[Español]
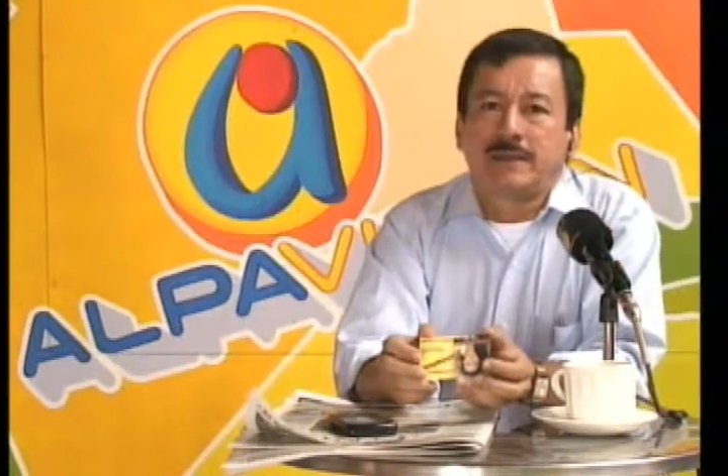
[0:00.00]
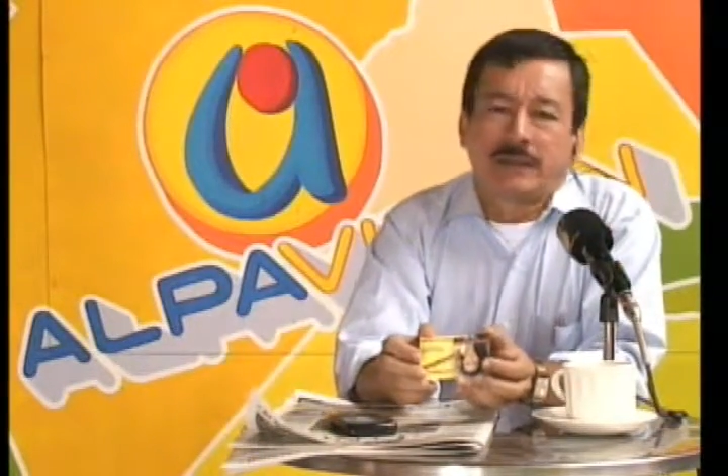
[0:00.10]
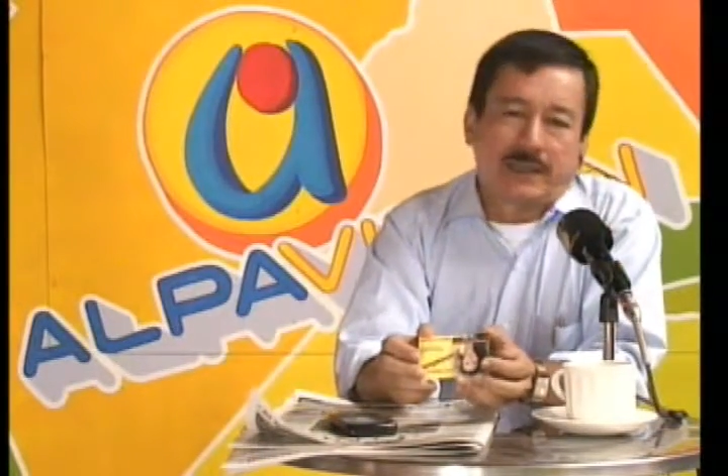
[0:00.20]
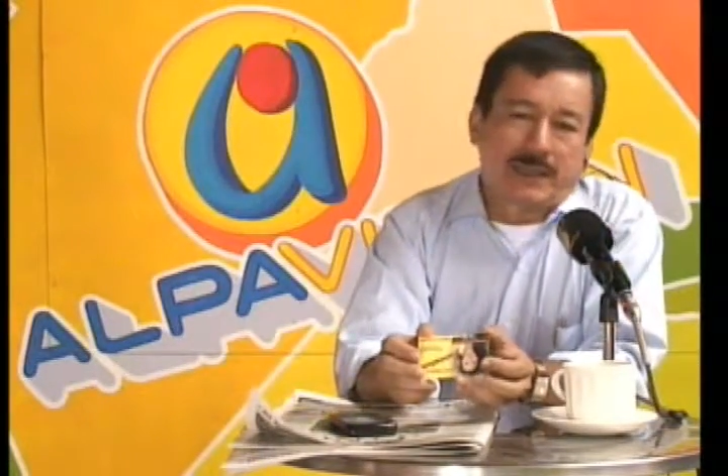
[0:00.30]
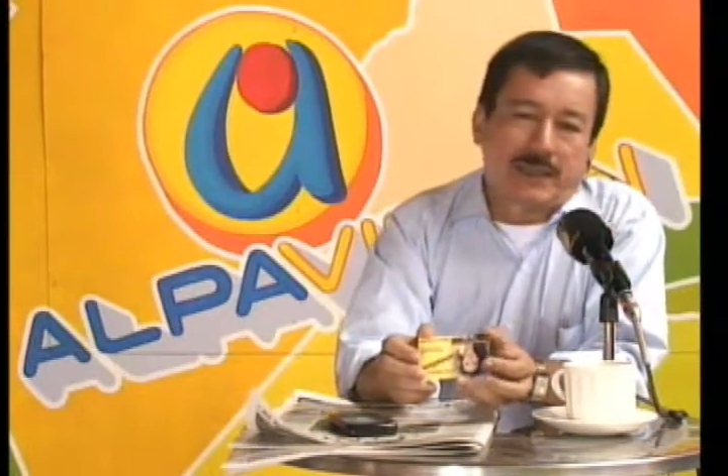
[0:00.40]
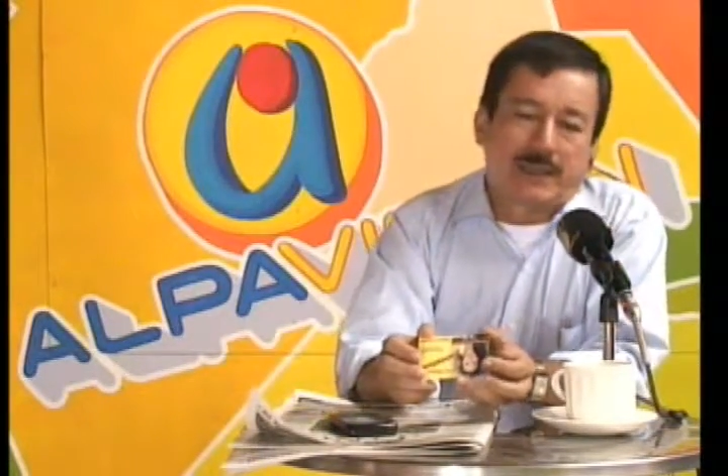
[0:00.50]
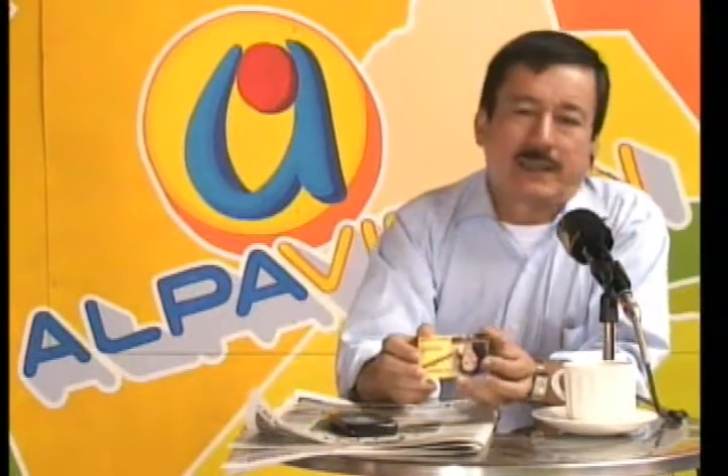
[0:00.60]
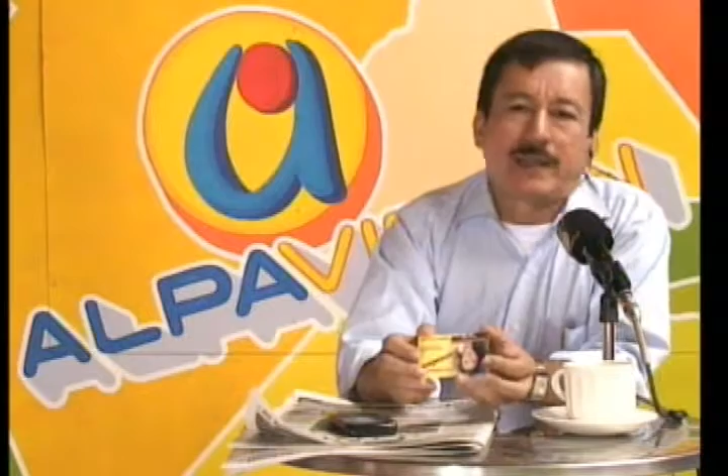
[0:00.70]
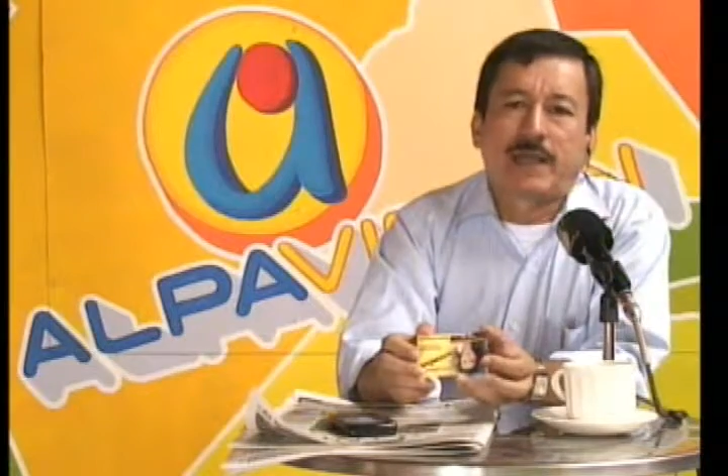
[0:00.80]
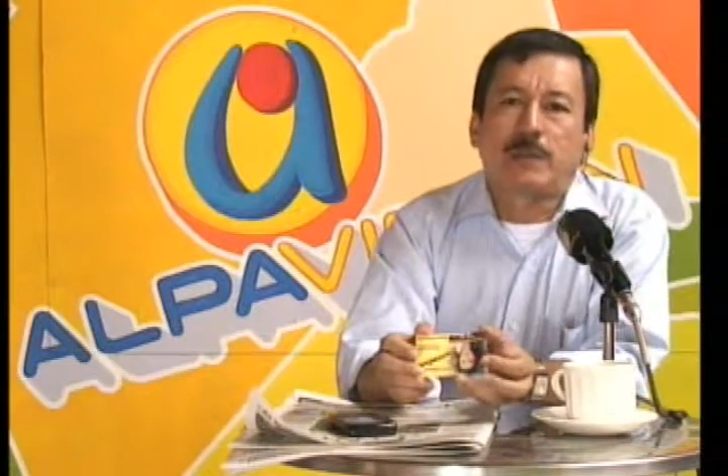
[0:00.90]
eh,
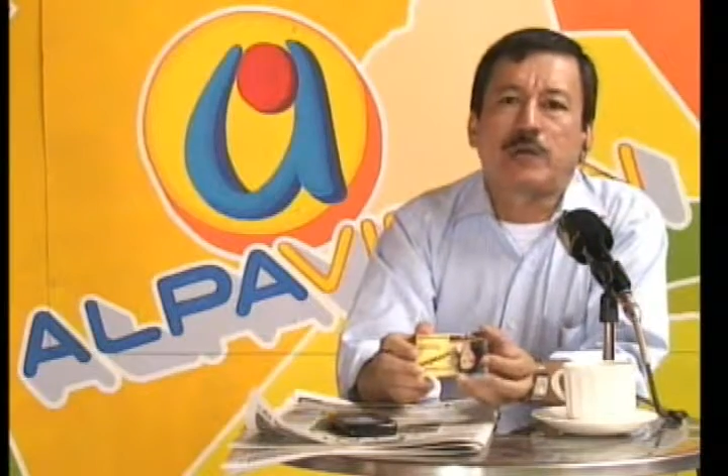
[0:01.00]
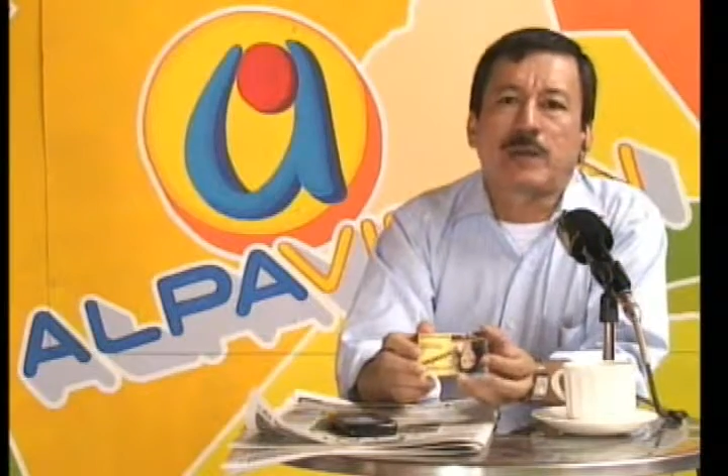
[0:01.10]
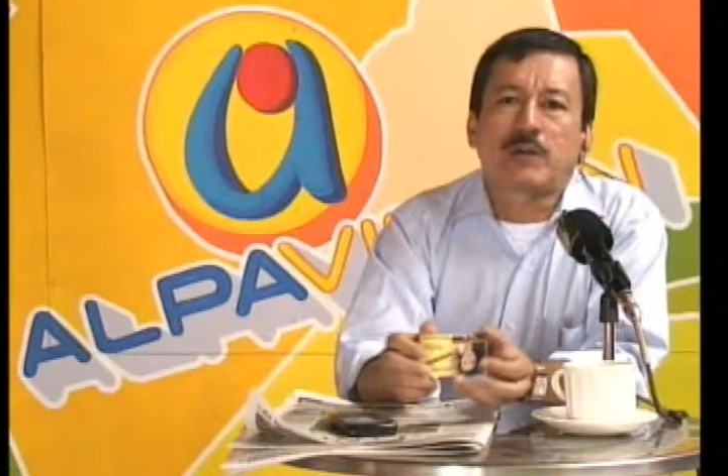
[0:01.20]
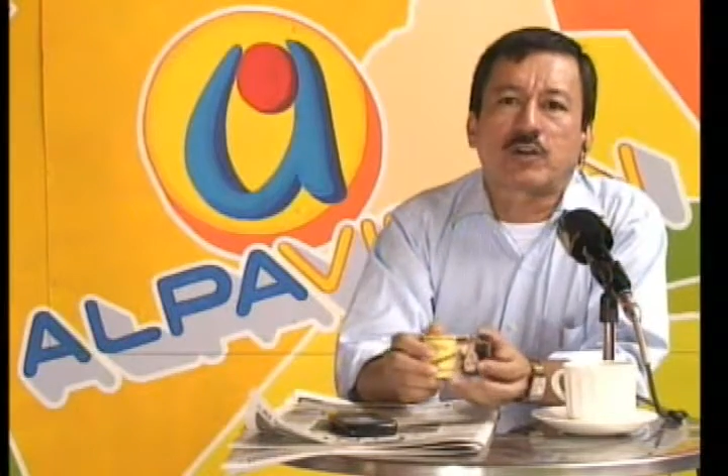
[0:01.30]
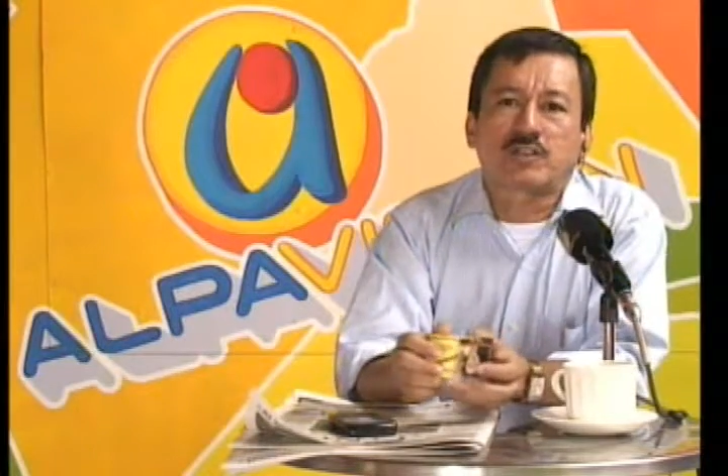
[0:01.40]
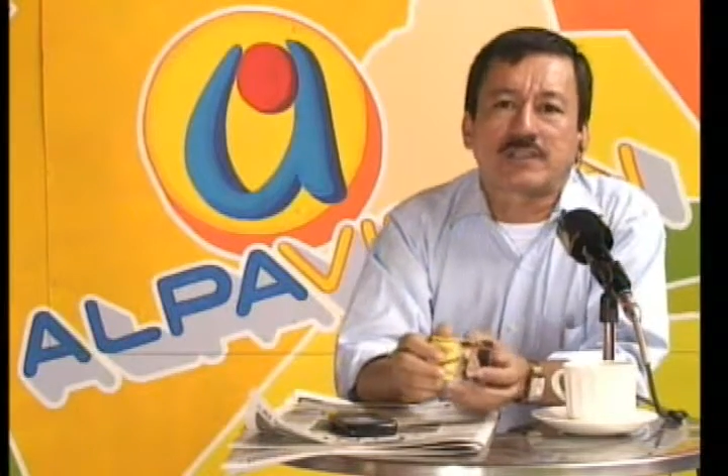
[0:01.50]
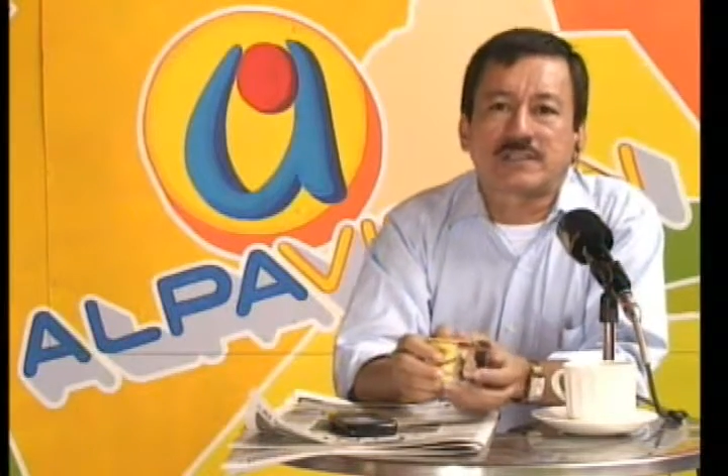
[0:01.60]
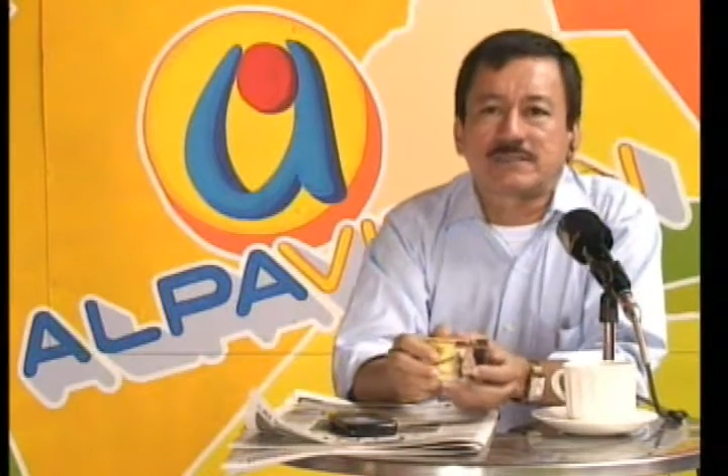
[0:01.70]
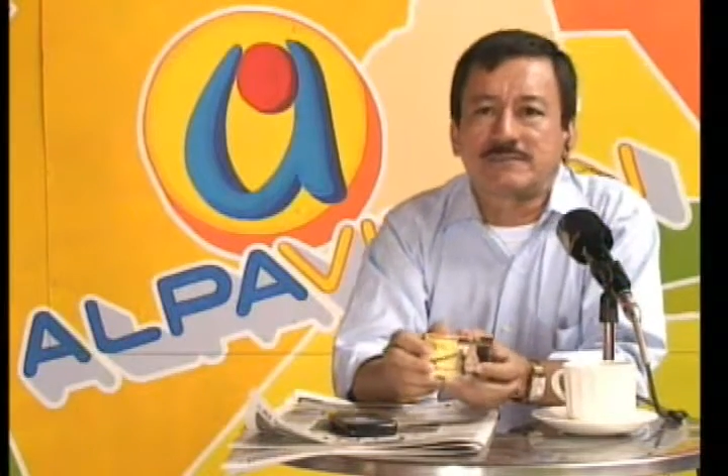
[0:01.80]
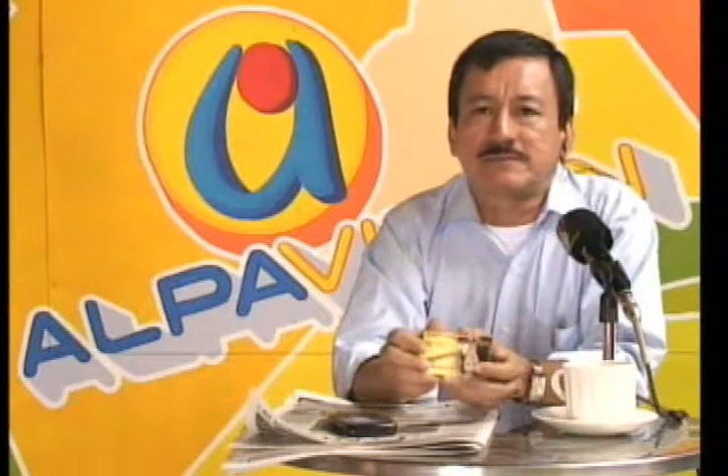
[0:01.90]
le damos un ramo de rosas.